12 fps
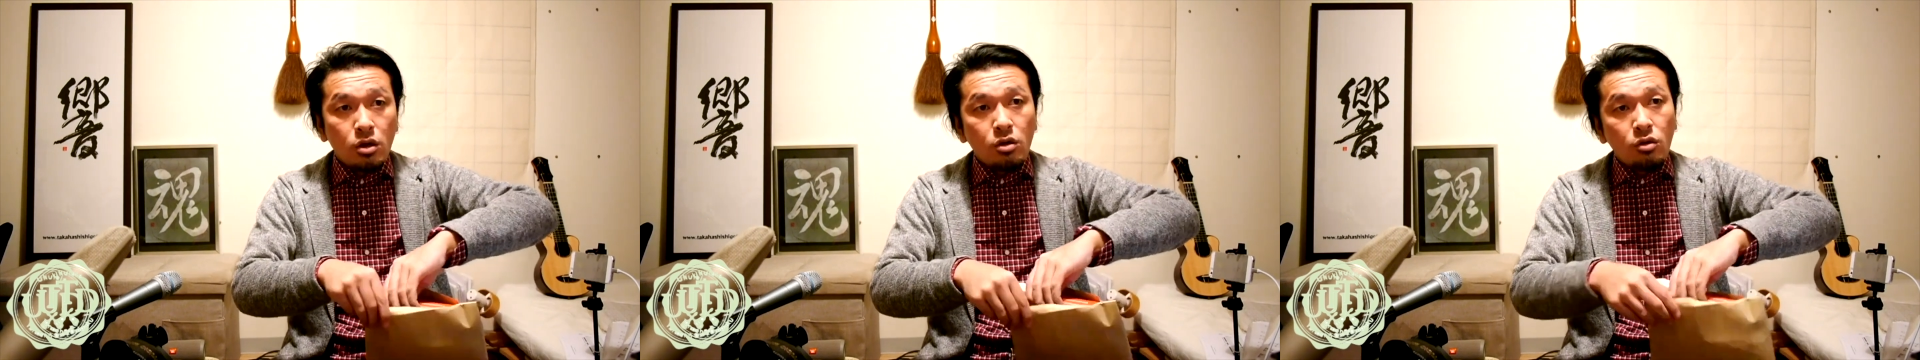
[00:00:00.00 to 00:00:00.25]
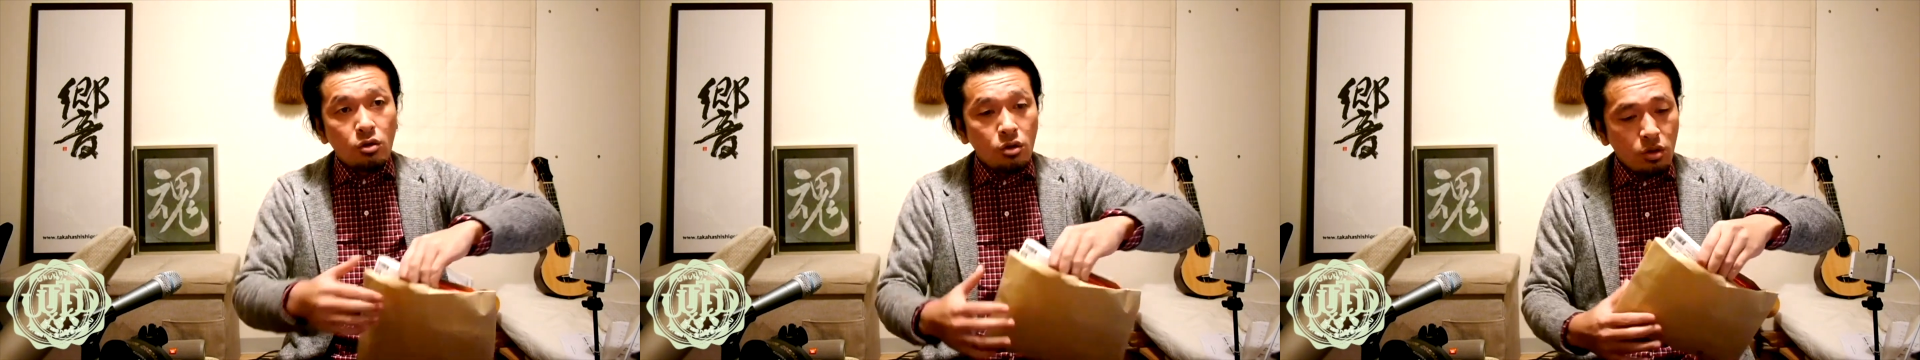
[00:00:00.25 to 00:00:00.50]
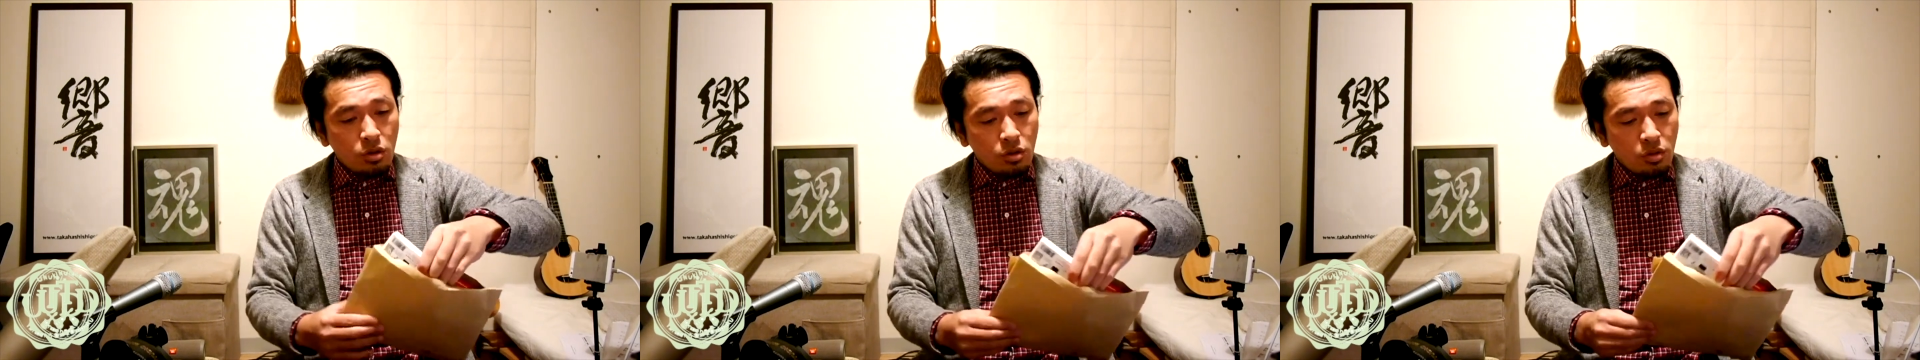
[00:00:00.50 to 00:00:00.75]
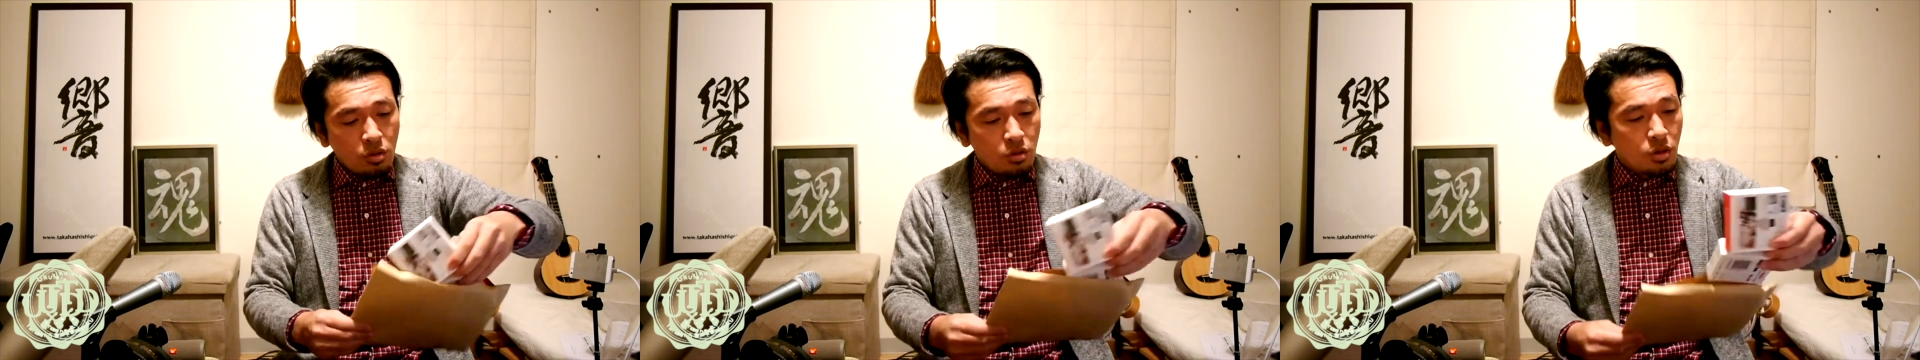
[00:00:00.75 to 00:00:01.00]
こいつ
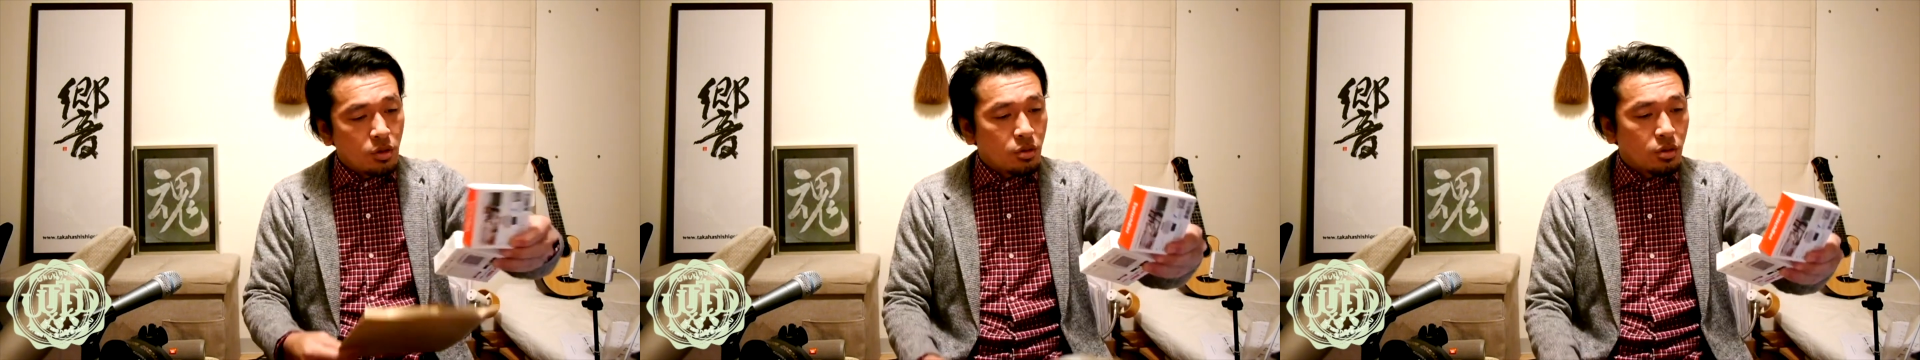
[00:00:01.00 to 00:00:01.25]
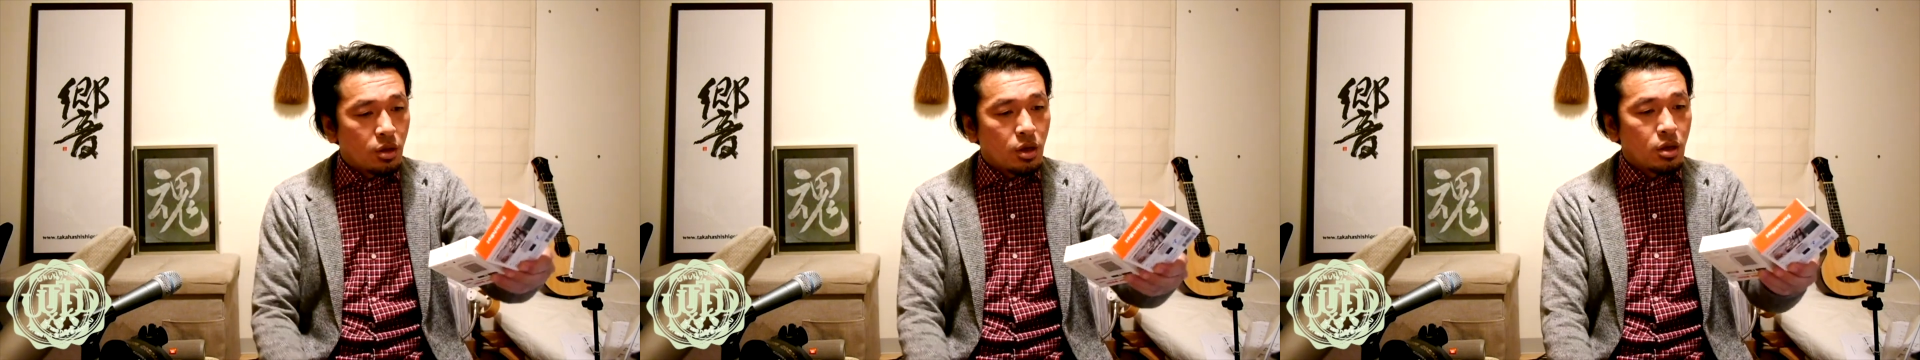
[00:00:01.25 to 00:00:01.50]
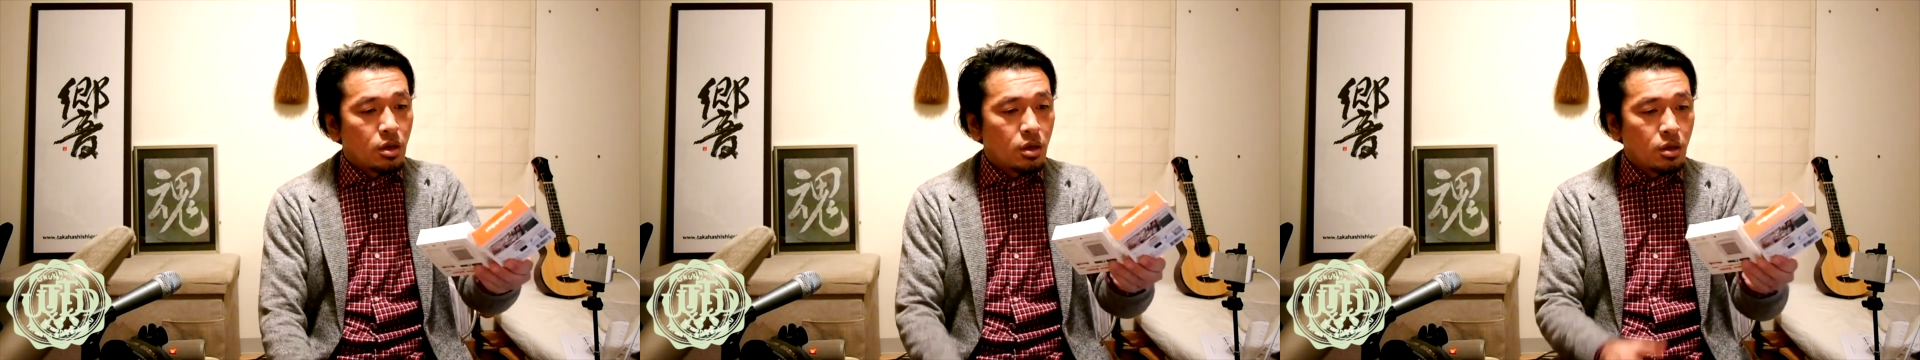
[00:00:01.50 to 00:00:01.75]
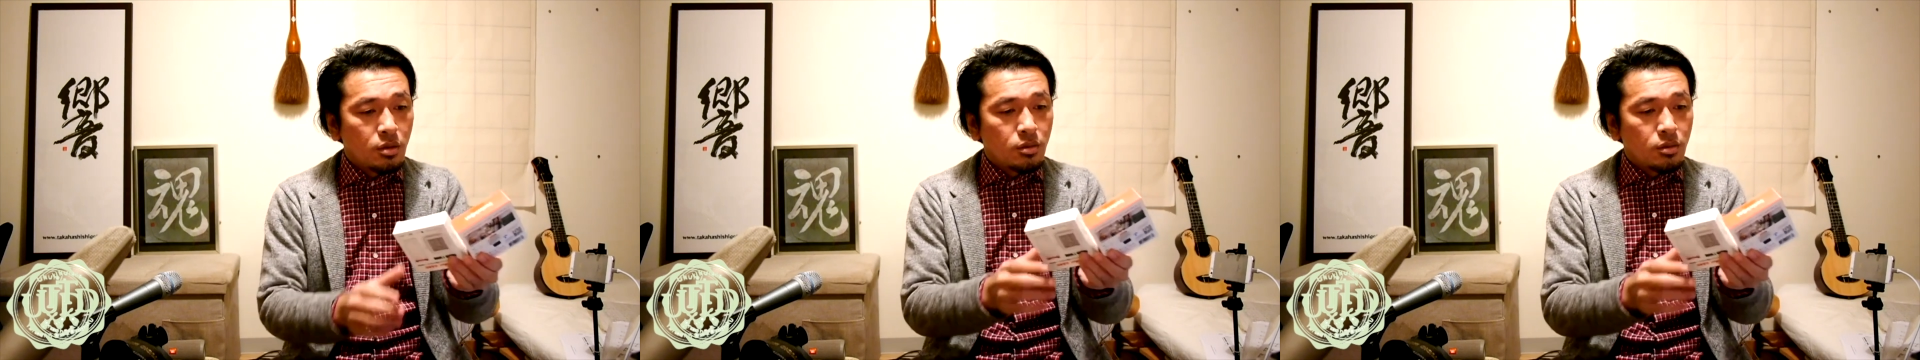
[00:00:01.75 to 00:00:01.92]
をですね、